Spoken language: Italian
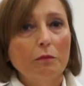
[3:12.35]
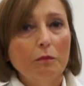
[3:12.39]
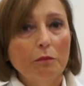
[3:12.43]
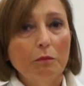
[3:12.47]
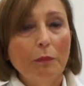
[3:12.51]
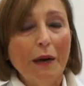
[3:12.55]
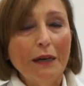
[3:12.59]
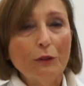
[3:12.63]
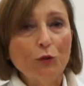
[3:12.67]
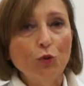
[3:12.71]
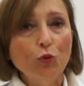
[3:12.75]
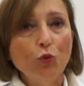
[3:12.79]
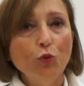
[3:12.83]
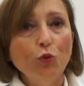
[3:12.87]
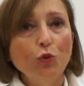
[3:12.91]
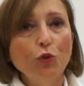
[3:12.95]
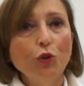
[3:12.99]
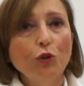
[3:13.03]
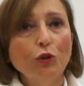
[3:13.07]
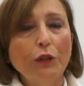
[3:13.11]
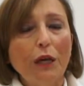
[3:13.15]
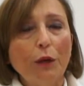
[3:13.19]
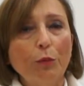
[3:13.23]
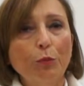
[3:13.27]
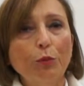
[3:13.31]

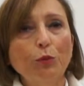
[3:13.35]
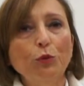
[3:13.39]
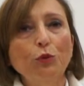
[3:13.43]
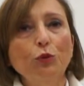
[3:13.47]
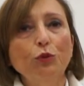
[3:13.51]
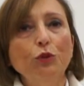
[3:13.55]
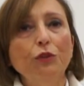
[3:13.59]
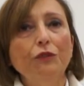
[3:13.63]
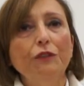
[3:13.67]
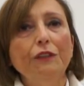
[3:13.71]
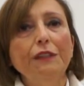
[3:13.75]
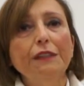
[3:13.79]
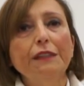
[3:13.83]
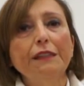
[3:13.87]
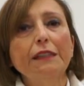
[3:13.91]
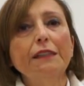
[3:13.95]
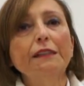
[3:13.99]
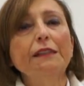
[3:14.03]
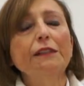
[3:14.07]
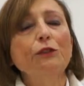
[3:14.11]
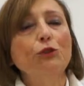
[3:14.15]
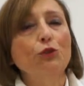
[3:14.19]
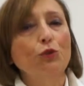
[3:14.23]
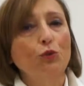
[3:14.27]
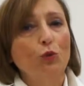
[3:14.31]
maturo dal punto di vista
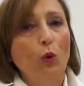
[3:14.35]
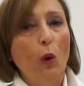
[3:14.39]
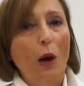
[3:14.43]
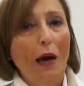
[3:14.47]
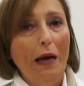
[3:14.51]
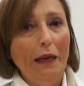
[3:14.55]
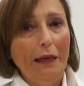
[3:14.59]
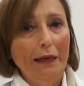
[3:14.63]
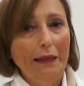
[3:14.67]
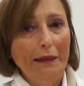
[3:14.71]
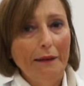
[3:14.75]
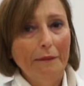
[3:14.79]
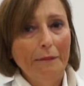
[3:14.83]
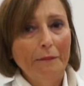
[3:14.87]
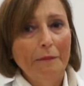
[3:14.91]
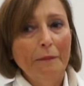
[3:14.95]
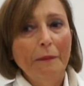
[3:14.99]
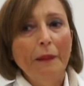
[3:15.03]
sessuale,